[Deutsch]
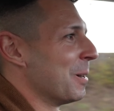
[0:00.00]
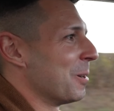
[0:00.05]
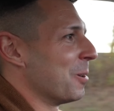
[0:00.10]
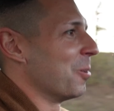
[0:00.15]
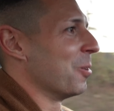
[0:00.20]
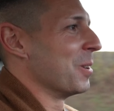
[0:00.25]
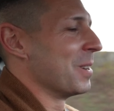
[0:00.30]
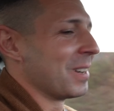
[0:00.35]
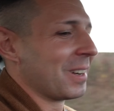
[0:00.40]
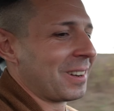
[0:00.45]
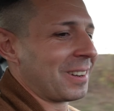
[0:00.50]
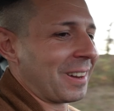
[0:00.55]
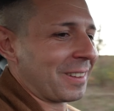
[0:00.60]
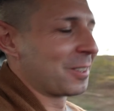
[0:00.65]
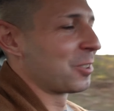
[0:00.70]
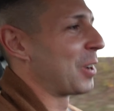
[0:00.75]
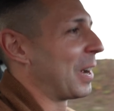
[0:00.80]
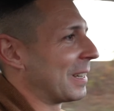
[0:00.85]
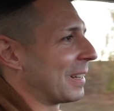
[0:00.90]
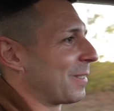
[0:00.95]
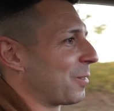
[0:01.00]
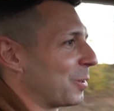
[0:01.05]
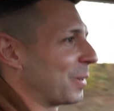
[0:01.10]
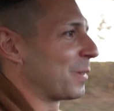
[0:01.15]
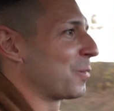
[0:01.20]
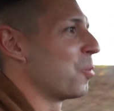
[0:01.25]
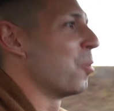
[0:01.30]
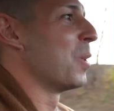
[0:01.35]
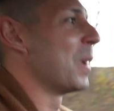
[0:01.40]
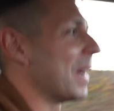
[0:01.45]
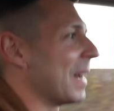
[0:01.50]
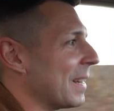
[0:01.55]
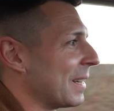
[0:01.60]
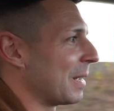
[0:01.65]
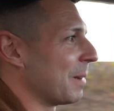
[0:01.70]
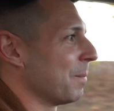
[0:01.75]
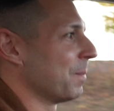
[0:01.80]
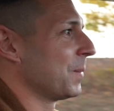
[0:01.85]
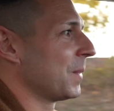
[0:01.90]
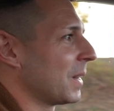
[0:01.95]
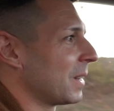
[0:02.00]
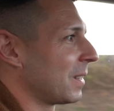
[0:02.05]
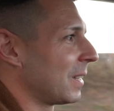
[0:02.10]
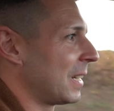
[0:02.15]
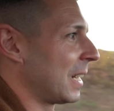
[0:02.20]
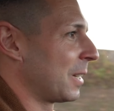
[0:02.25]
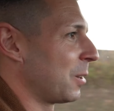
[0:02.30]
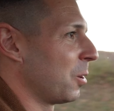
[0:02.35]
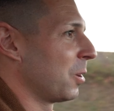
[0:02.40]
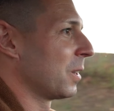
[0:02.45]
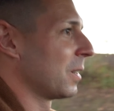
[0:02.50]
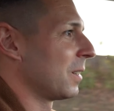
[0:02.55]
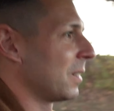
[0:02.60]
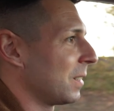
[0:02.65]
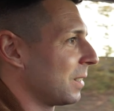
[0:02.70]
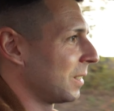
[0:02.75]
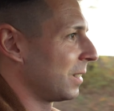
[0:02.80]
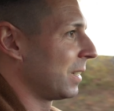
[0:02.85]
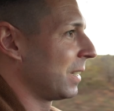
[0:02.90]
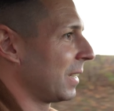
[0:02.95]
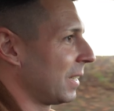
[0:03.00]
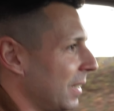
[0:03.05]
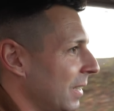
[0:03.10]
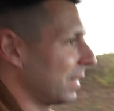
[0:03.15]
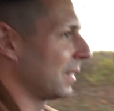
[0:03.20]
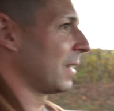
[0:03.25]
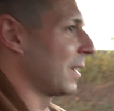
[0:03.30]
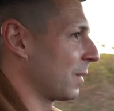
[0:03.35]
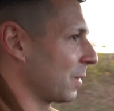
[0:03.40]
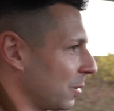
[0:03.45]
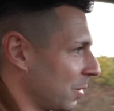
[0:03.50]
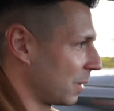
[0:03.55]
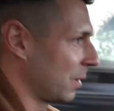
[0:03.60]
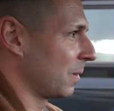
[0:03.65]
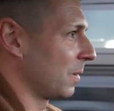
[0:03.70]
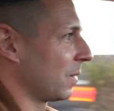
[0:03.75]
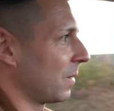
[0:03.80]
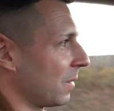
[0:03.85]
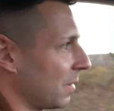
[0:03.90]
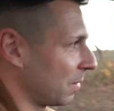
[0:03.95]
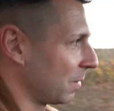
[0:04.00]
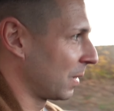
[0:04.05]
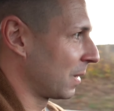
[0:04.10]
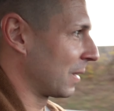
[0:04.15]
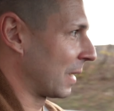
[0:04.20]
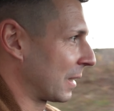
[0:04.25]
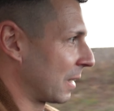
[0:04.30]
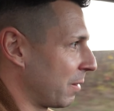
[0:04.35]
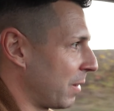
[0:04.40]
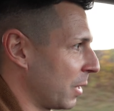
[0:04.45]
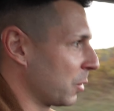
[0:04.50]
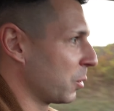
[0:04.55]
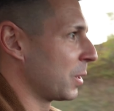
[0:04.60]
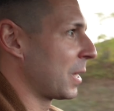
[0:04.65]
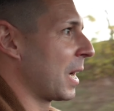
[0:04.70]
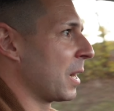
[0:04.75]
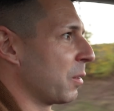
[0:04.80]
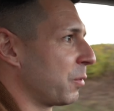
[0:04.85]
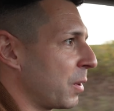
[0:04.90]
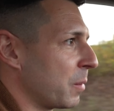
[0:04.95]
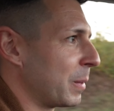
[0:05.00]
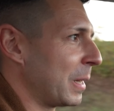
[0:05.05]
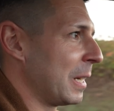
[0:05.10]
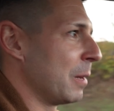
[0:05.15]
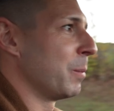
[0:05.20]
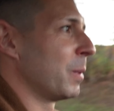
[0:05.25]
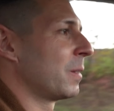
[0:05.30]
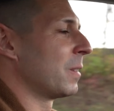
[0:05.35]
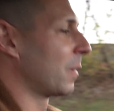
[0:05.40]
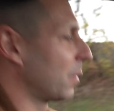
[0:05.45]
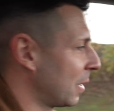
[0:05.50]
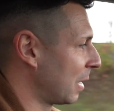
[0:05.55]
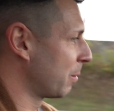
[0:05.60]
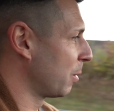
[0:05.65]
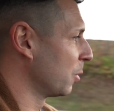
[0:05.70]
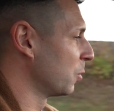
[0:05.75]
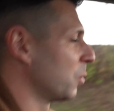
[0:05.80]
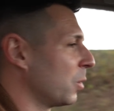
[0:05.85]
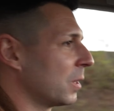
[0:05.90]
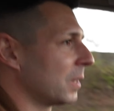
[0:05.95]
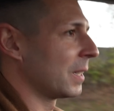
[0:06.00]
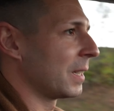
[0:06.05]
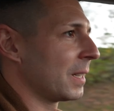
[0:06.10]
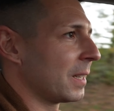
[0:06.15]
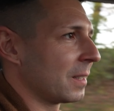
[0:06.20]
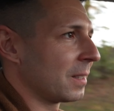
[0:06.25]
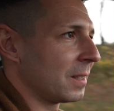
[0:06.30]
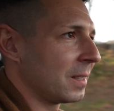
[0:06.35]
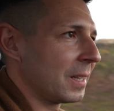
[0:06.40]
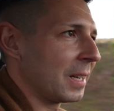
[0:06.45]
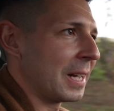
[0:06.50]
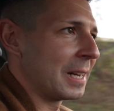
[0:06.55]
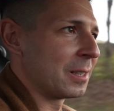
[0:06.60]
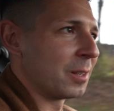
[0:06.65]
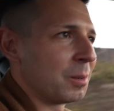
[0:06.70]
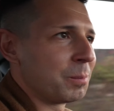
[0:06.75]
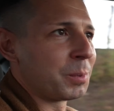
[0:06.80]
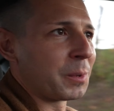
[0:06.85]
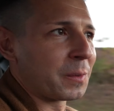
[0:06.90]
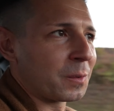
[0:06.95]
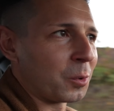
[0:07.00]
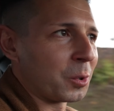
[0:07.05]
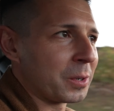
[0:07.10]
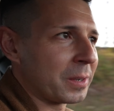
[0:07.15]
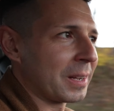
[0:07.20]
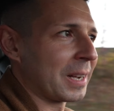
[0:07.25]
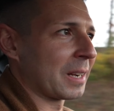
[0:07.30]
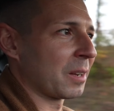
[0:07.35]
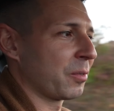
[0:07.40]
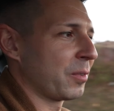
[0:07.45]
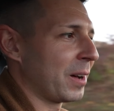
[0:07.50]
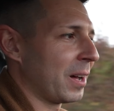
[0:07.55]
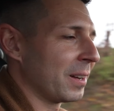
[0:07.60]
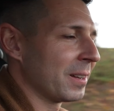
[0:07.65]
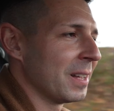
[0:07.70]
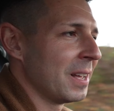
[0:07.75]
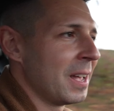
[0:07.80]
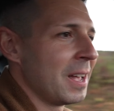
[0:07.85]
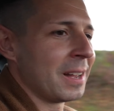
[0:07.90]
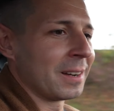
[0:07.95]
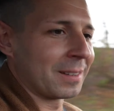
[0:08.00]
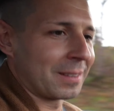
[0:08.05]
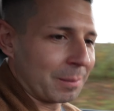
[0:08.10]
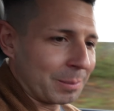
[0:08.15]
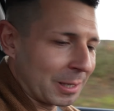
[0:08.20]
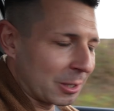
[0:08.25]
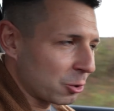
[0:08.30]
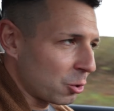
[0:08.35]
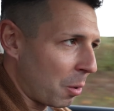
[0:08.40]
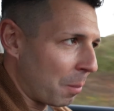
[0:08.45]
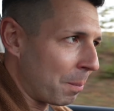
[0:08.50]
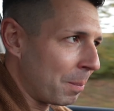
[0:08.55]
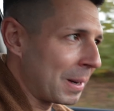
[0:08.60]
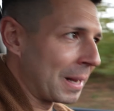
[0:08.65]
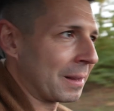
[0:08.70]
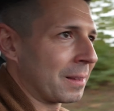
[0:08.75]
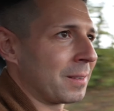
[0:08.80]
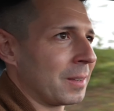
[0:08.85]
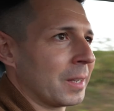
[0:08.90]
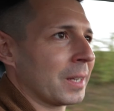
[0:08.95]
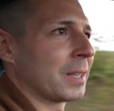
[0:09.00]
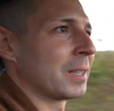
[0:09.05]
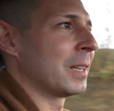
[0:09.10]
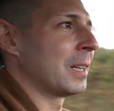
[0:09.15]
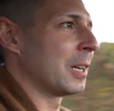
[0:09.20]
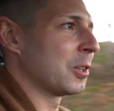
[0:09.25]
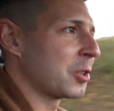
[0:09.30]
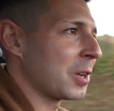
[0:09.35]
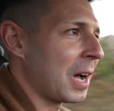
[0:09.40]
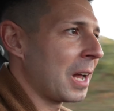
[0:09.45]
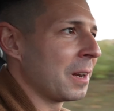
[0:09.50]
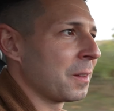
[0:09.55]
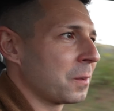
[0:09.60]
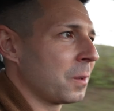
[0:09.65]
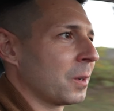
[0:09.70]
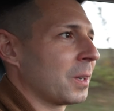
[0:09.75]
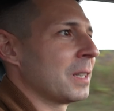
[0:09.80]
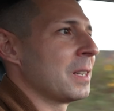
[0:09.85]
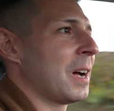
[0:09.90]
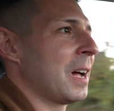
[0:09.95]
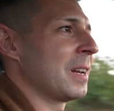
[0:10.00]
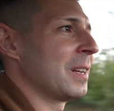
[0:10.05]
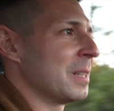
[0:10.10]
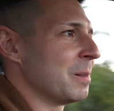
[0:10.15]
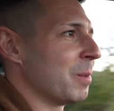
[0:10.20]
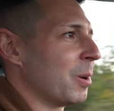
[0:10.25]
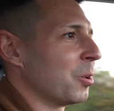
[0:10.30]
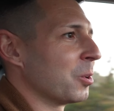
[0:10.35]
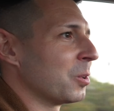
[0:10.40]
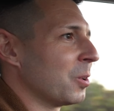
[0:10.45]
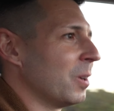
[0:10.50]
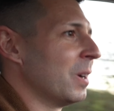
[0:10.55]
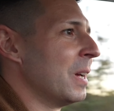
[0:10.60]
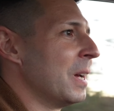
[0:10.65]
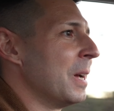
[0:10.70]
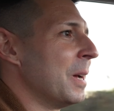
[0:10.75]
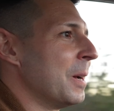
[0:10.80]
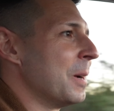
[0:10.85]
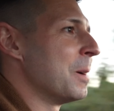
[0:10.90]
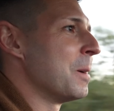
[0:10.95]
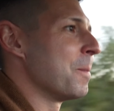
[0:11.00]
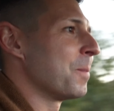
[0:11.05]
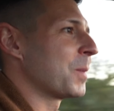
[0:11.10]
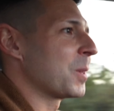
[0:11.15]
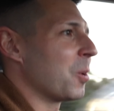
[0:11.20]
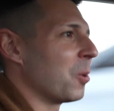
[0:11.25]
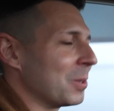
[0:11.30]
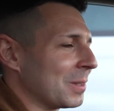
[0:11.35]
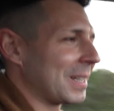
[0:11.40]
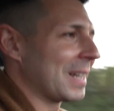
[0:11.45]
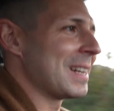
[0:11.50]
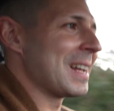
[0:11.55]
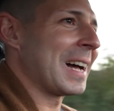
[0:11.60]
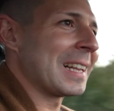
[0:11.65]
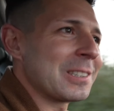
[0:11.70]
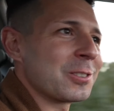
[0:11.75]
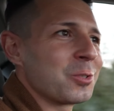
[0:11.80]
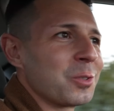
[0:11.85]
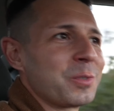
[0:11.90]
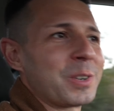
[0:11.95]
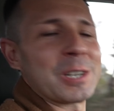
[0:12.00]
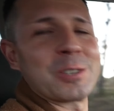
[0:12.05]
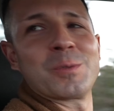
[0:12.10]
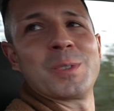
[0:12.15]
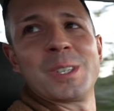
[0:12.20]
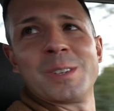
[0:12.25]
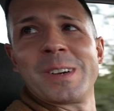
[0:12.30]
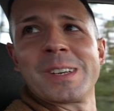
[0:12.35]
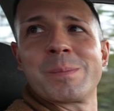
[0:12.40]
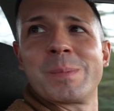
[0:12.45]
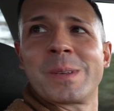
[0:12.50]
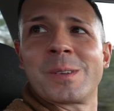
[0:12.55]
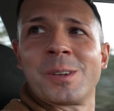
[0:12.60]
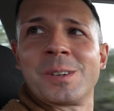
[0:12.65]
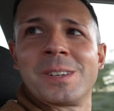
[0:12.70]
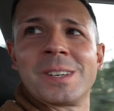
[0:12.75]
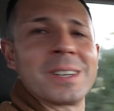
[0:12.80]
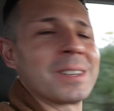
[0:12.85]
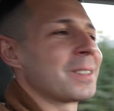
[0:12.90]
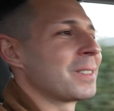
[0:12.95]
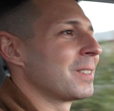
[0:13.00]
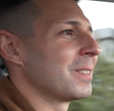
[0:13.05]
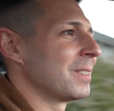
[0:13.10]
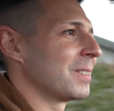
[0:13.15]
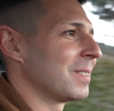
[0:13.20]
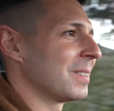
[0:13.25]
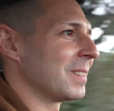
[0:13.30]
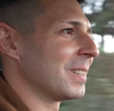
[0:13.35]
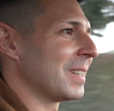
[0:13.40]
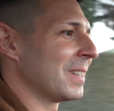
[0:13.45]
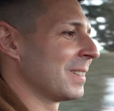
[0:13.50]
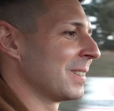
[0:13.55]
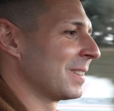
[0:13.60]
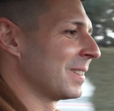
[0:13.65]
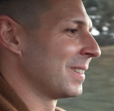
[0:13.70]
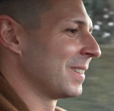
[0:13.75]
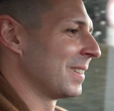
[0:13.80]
Und das ist halt jetzt so das Coole an dem. Den hat auch eine, also wie gesagt, der war nur in einer Familie im Besitz und haben auch nur die, die älteren Personen da gefahren. Deshalb, der ist komplett Serie, da ist alles original an dem Auto. Und dann hat es schon fast wieder was Besonderes. Ja.